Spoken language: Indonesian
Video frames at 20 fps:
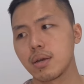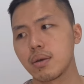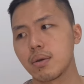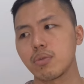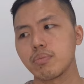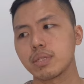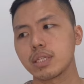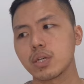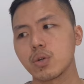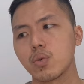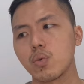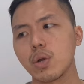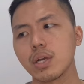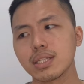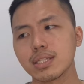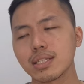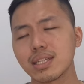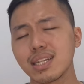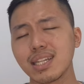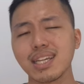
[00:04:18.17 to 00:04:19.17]
kalau misalnya gue
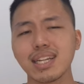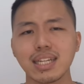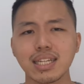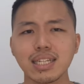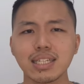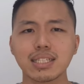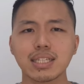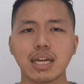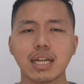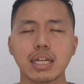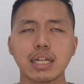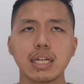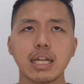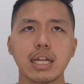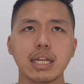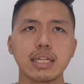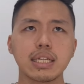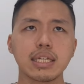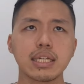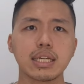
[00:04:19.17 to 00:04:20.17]
sendiri cari
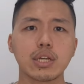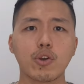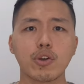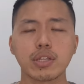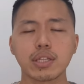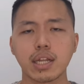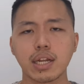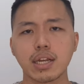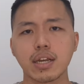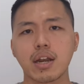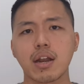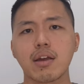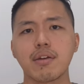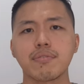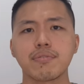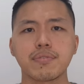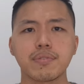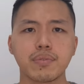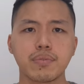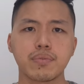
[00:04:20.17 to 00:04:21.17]
dari Coin uh,
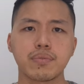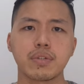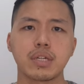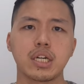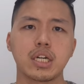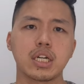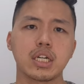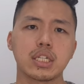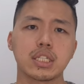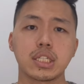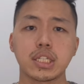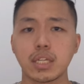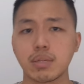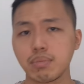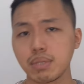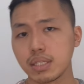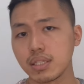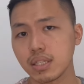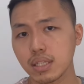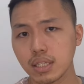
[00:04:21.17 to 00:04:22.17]
eh,
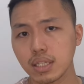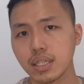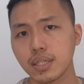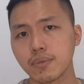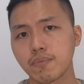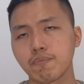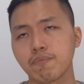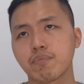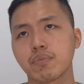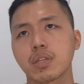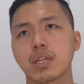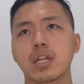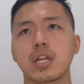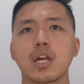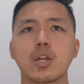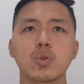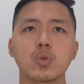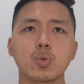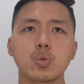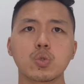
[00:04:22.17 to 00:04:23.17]
CNBC
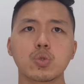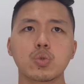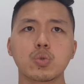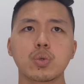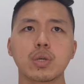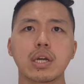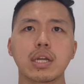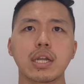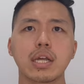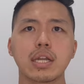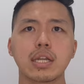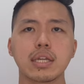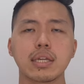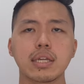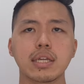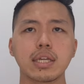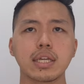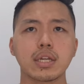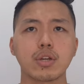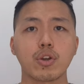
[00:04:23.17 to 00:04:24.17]
lalu juga
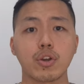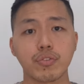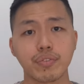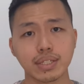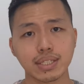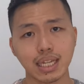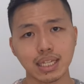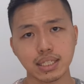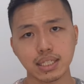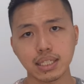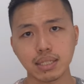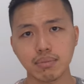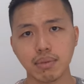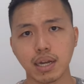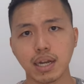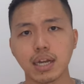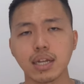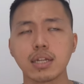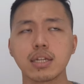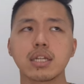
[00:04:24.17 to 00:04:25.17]
dari Koinvestasi
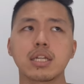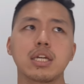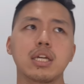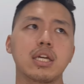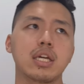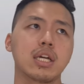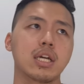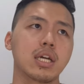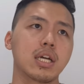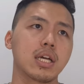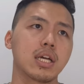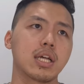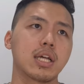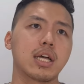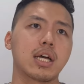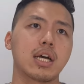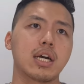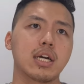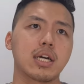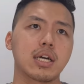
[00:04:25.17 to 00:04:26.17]
bahkan
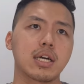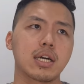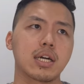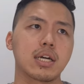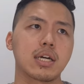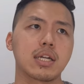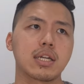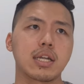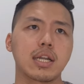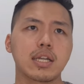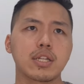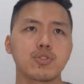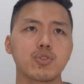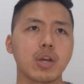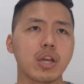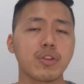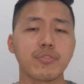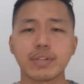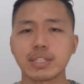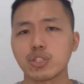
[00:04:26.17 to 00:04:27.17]
eh, dan
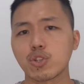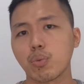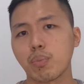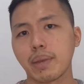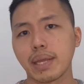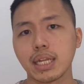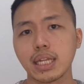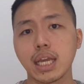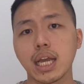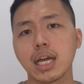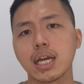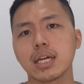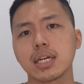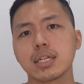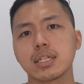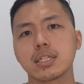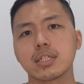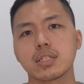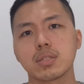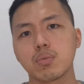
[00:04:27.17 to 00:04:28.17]
juga Investopedia
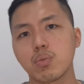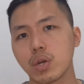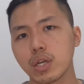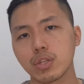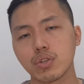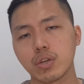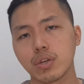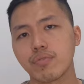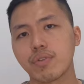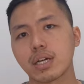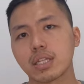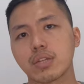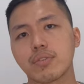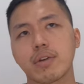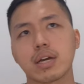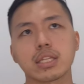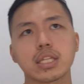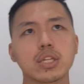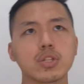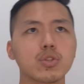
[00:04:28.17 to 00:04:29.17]
semua itu ya
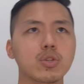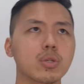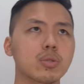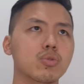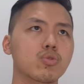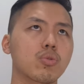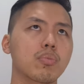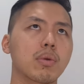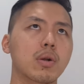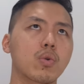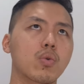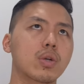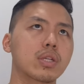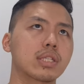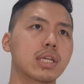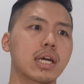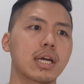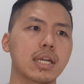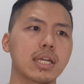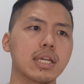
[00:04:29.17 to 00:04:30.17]
fakta-fakta itu yang coba gue
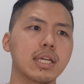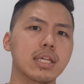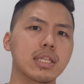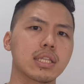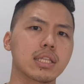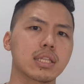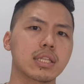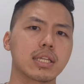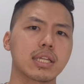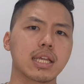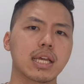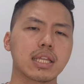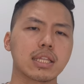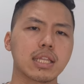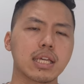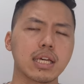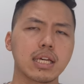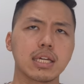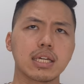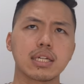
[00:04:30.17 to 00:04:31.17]
cari
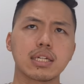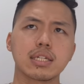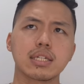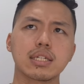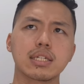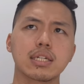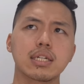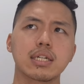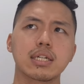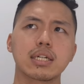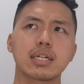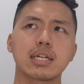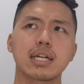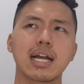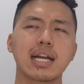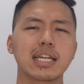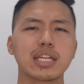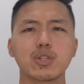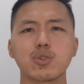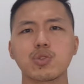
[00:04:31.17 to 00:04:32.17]
ternyata uh, eh,
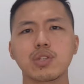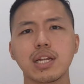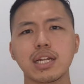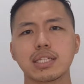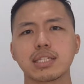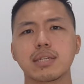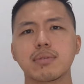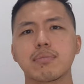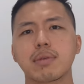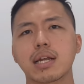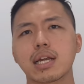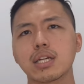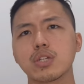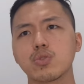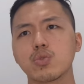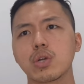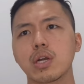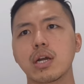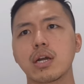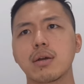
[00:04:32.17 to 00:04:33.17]
gak gitu jelas ya mereka
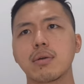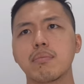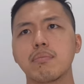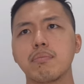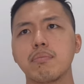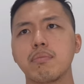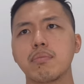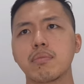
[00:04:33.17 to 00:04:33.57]
juga